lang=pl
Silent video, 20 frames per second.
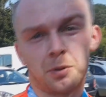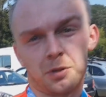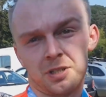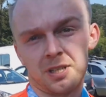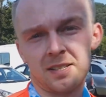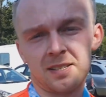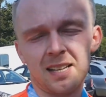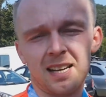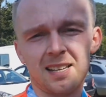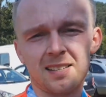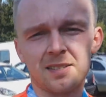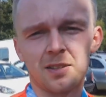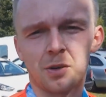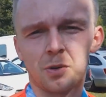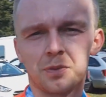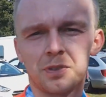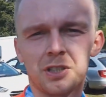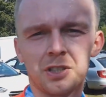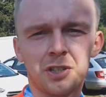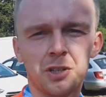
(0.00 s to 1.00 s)
Podczas
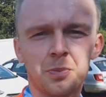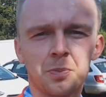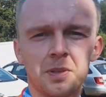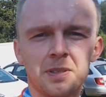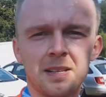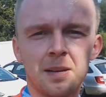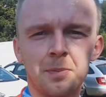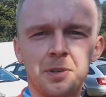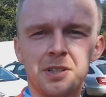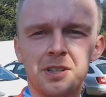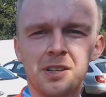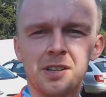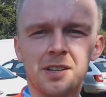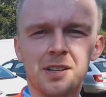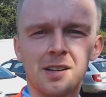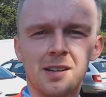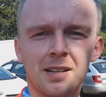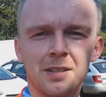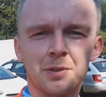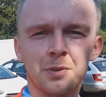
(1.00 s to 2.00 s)
jazdy również żeśmy
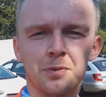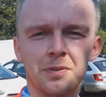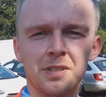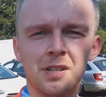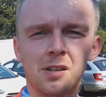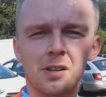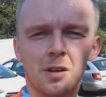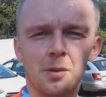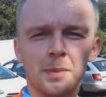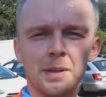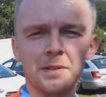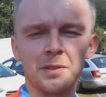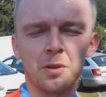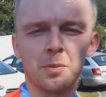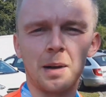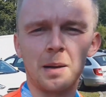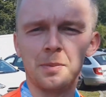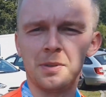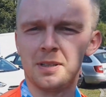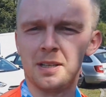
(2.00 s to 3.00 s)
zamienili kilka słów kilkoma
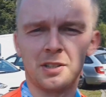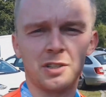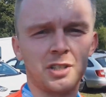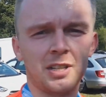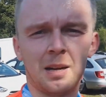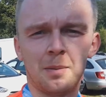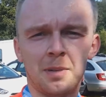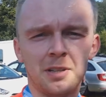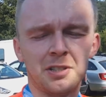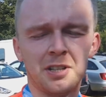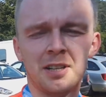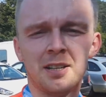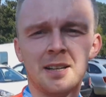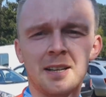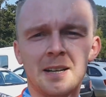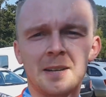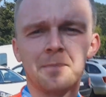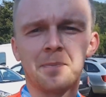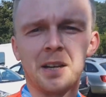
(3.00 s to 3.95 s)
osobami, także na mecie.